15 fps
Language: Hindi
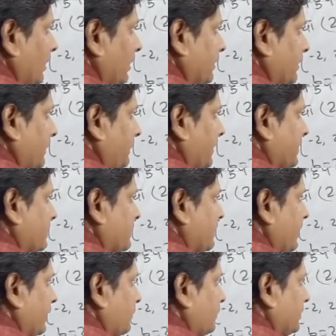
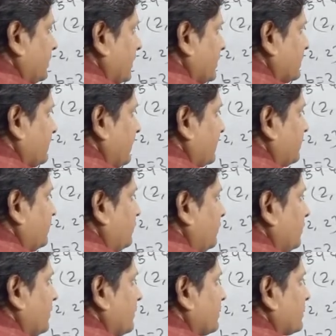डिफ्रेंशिएट विथ रिस्पेक्ट टू
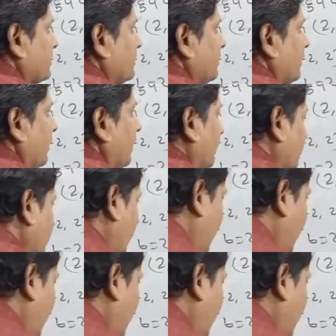सी तो